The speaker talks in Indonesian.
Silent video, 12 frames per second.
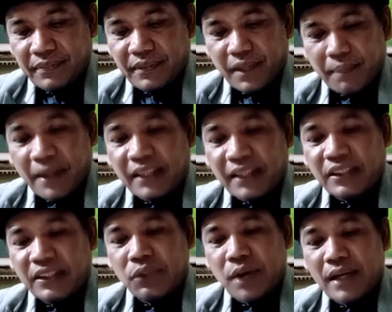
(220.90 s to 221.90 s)
Kepada
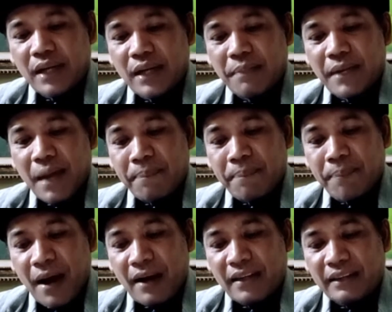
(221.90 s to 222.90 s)
jiwa yang
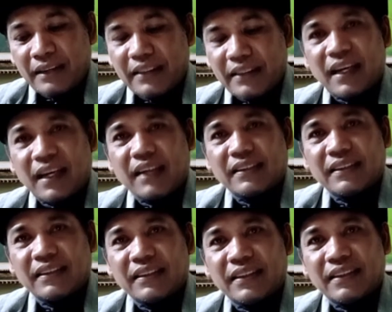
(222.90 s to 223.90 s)
menapak di
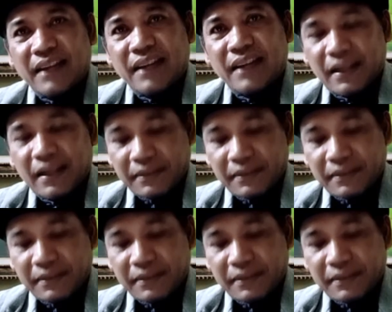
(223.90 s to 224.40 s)
jalan cinta,